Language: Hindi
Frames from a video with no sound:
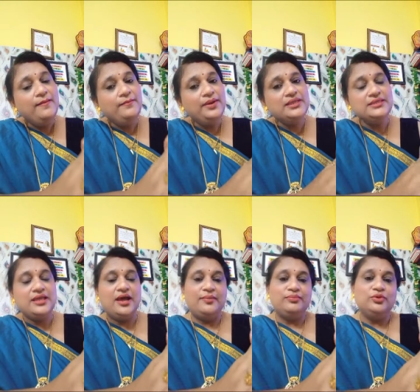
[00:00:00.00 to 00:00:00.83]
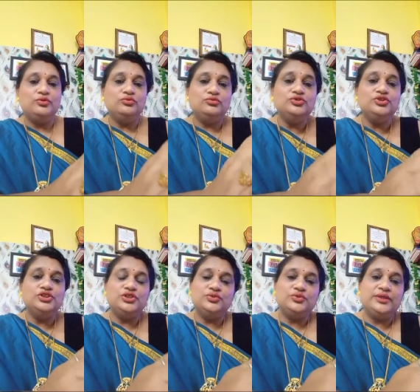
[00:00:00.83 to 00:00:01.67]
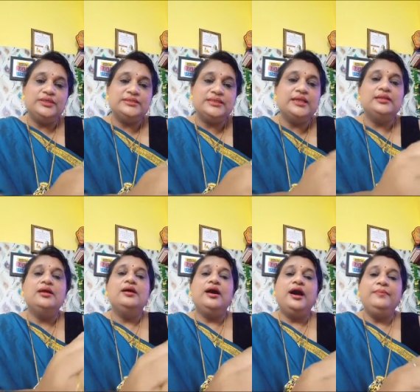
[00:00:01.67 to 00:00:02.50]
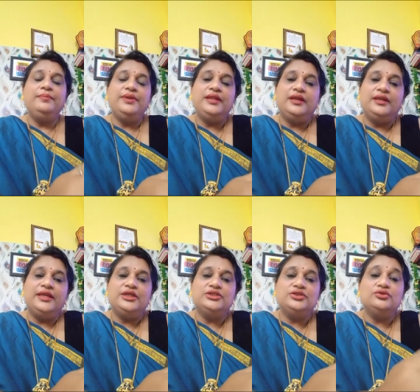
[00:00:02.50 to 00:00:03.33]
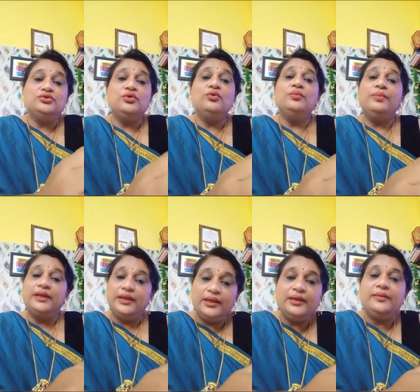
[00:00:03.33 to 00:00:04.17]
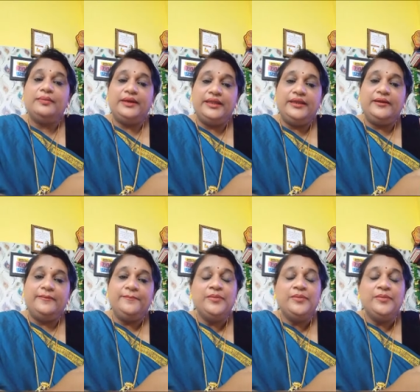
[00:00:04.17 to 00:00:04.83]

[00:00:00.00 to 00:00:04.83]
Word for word: प्लस आपको उन चीज़ों के साथ अपने कनेक्शन को बनाना पड़ेगा